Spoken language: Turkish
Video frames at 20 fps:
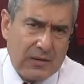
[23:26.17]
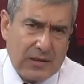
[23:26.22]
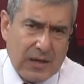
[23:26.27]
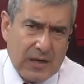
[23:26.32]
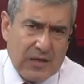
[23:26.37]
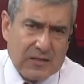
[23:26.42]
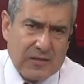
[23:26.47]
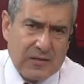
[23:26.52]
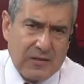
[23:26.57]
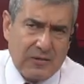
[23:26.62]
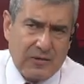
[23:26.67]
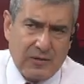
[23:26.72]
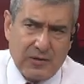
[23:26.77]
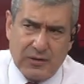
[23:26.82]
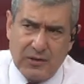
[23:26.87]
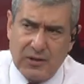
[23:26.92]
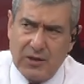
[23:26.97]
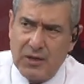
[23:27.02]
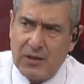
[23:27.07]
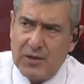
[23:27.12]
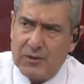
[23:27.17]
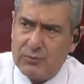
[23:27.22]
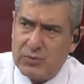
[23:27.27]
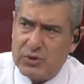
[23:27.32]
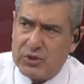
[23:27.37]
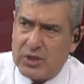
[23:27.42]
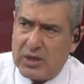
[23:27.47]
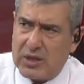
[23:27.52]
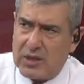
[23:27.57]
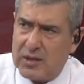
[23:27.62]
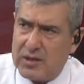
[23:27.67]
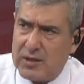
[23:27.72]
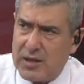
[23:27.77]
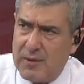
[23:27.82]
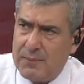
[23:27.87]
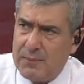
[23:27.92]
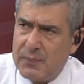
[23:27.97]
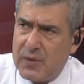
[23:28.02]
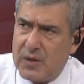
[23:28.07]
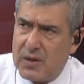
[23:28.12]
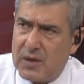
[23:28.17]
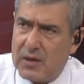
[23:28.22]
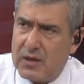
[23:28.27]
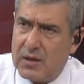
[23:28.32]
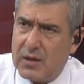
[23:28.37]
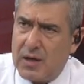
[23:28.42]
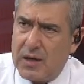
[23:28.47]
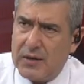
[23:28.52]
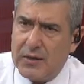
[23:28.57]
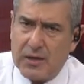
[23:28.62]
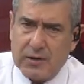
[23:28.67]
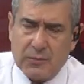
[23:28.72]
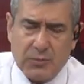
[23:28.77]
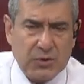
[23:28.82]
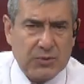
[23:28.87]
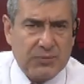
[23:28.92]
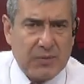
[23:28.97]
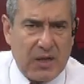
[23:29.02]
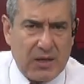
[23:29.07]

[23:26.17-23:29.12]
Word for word: yansıttığını bir şekilde e, anlatmış